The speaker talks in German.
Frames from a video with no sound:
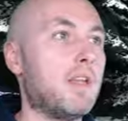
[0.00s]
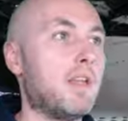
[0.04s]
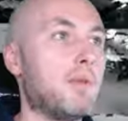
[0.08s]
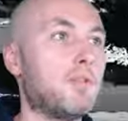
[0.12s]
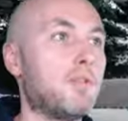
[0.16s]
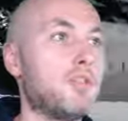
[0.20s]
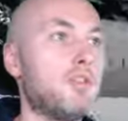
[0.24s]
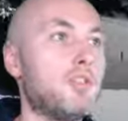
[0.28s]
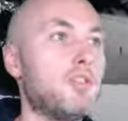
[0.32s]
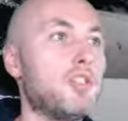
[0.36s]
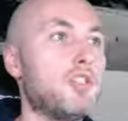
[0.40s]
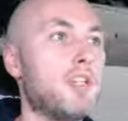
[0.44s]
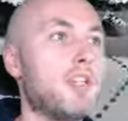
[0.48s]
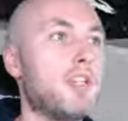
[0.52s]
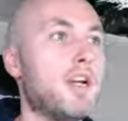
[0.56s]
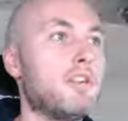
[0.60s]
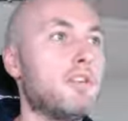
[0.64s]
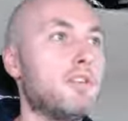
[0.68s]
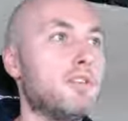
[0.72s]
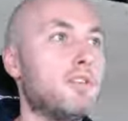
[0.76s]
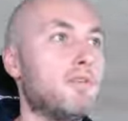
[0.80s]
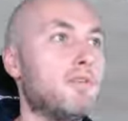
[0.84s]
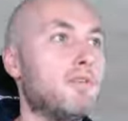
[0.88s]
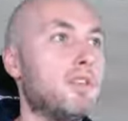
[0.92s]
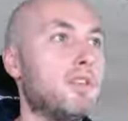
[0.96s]
schon stark,
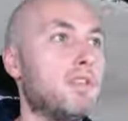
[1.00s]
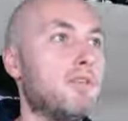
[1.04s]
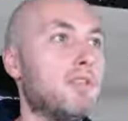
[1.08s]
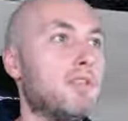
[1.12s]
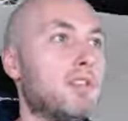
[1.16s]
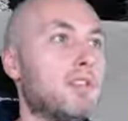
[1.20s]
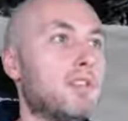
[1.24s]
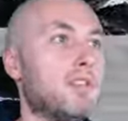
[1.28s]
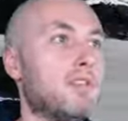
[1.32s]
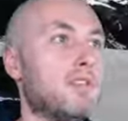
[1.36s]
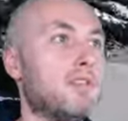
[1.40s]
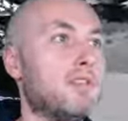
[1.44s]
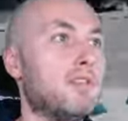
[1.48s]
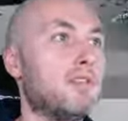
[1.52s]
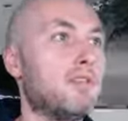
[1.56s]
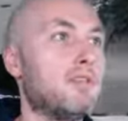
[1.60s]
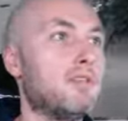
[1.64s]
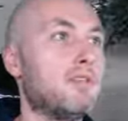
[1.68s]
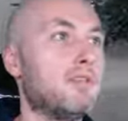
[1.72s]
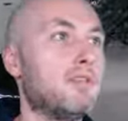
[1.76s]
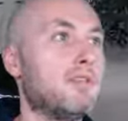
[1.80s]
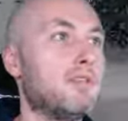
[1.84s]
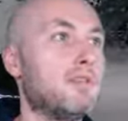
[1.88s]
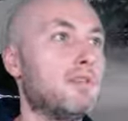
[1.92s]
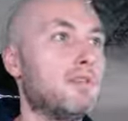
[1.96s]
dass wir dort
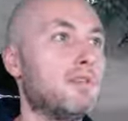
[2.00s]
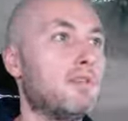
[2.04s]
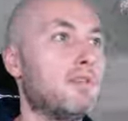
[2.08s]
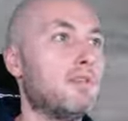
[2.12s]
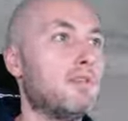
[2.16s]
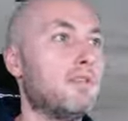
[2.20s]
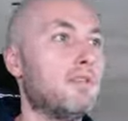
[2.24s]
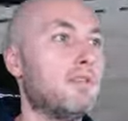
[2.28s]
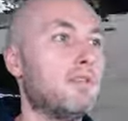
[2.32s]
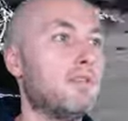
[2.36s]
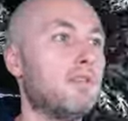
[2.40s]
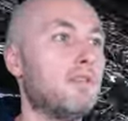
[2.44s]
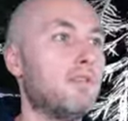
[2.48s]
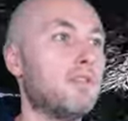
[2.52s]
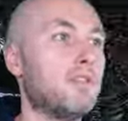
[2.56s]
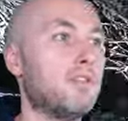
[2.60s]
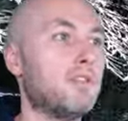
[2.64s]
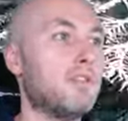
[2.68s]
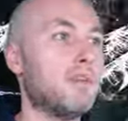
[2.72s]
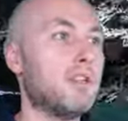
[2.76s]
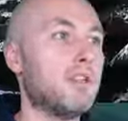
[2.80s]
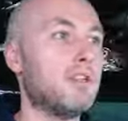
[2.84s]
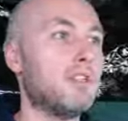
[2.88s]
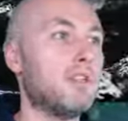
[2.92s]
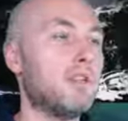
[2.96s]
die deutsche
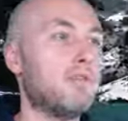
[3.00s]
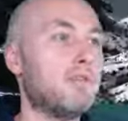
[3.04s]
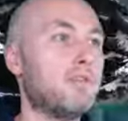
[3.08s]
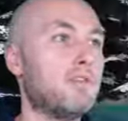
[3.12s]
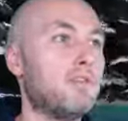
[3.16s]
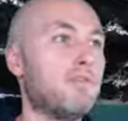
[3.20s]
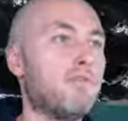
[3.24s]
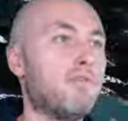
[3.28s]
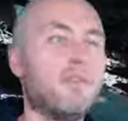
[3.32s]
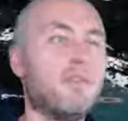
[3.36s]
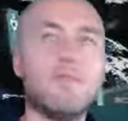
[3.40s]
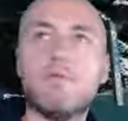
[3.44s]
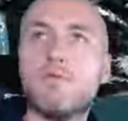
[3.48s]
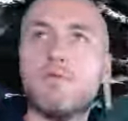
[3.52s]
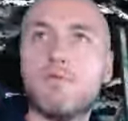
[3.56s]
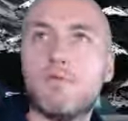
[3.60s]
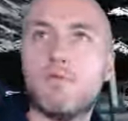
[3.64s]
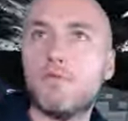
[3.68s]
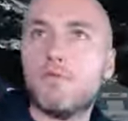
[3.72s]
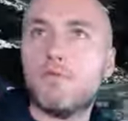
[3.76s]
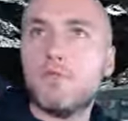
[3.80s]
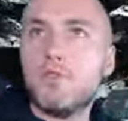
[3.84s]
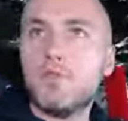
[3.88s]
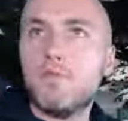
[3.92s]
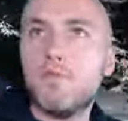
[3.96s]
Mannschaft von, wo,
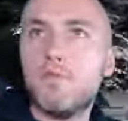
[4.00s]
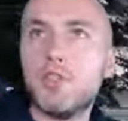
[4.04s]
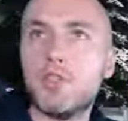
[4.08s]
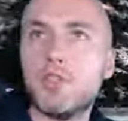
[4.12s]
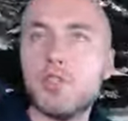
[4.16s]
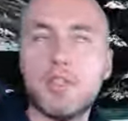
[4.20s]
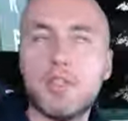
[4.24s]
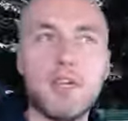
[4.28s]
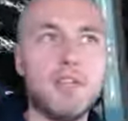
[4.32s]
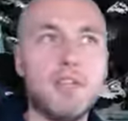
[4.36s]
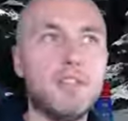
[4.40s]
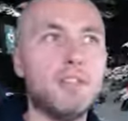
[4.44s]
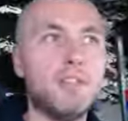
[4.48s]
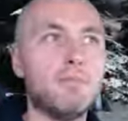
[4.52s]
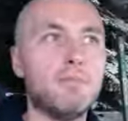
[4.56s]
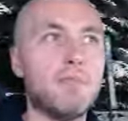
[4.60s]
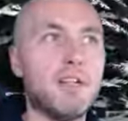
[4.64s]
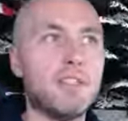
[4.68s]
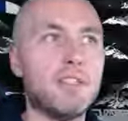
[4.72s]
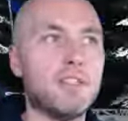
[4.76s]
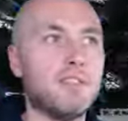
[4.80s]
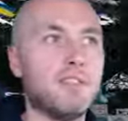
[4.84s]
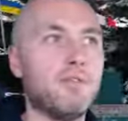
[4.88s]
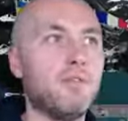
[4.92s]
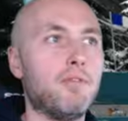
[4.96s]
wo sind wir gestartet?
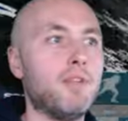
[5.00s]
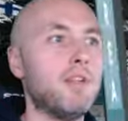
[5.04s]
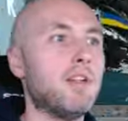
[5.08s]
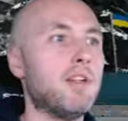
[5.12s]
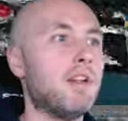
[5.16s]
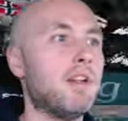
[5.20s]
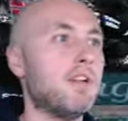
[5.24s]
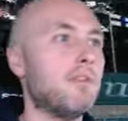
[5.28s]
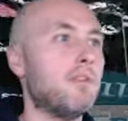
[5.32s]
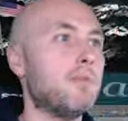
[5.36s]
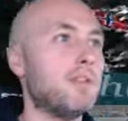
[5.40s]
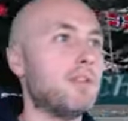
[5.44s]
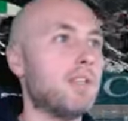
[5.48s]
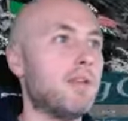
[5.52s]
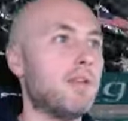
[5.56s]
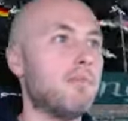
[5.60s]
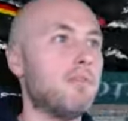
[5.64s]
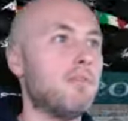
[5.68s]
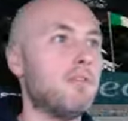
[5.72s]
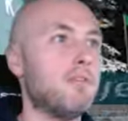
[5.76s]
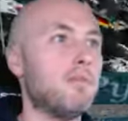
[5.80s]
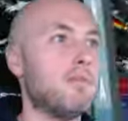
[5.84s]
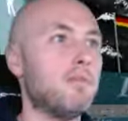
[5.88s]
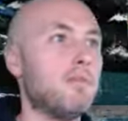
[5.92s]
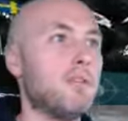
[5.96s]
Platz 9, glaube ich, haben
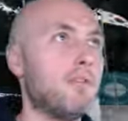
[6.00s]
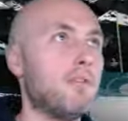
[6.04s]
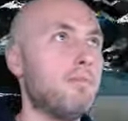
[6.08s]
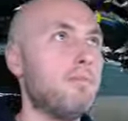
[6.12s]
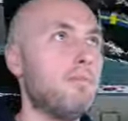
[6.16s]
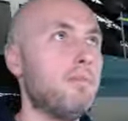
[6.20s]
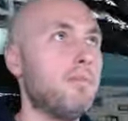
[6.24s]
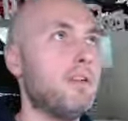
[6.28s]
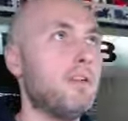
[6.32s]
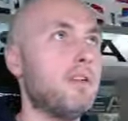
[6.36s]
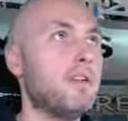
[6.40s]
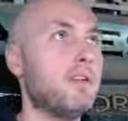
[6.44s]
wir übernommen.